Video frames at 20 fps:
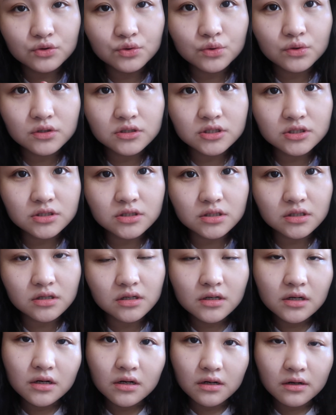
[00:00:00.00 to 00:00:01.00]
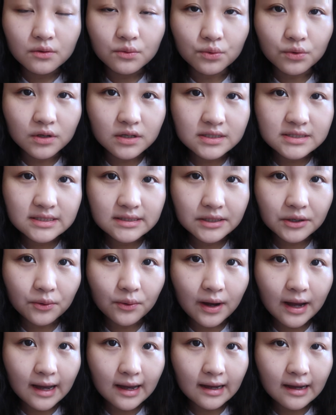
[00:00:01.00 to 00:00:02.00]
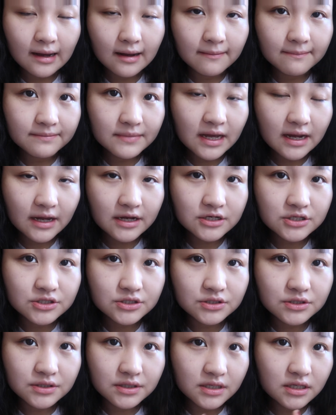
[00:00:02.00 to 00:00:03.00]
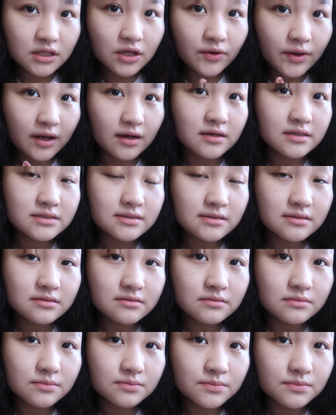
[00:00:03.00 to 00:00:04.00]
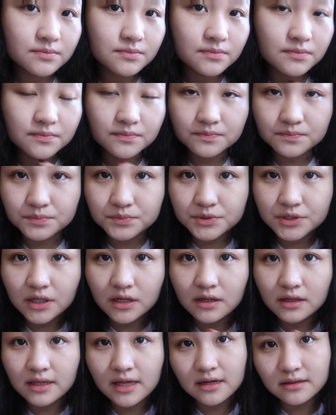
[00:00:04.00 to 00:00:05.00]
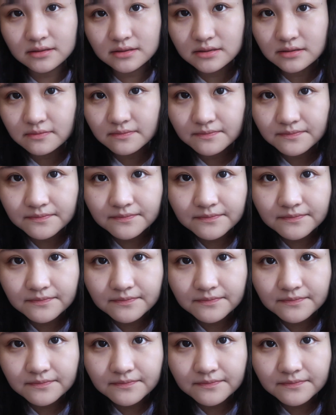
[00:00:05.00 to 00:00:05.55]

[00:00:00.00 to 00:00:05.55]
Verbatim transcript: 如果是五颗星的话，大概是一到两颗星。嗯，这个样子。